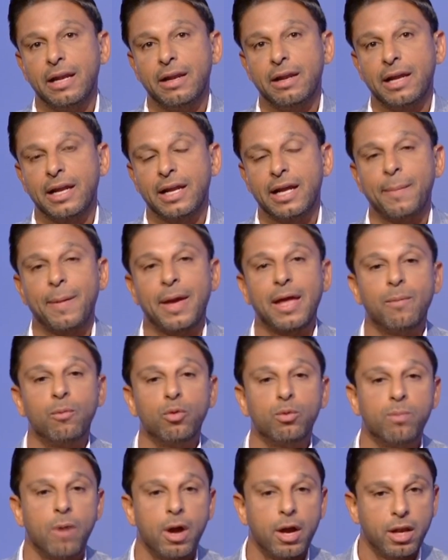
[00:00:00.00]
الجماهير
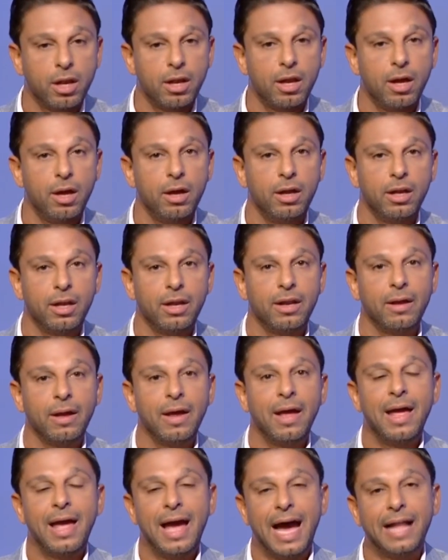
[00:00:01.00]
مطمئنه ان
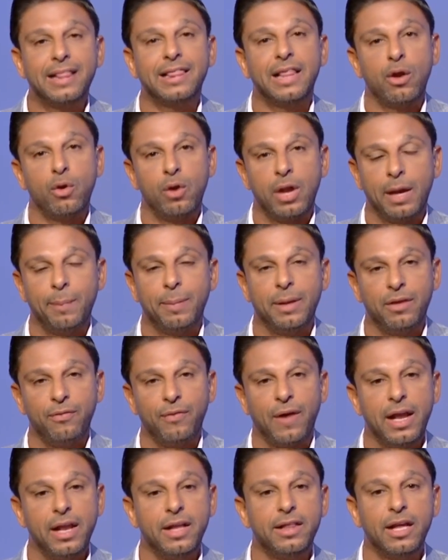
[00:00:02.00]
حتى لو اللعيبه دي
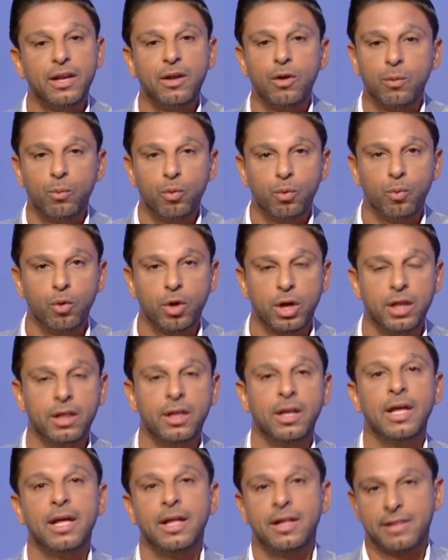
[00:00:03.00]
في حالتها ان الامور
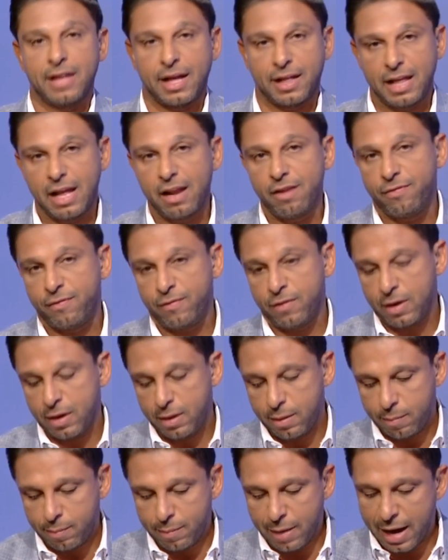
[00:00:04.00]
ممكن تختلف
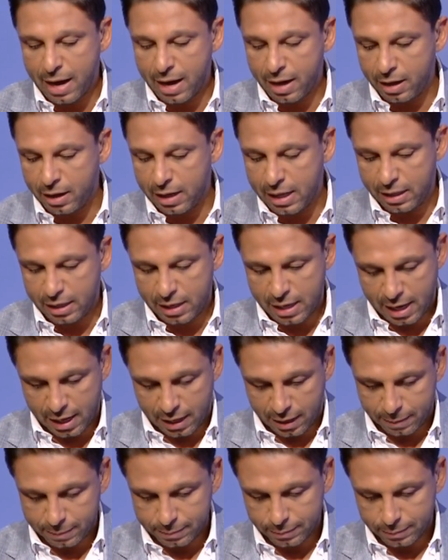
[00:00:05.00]
مع النادي الاهلي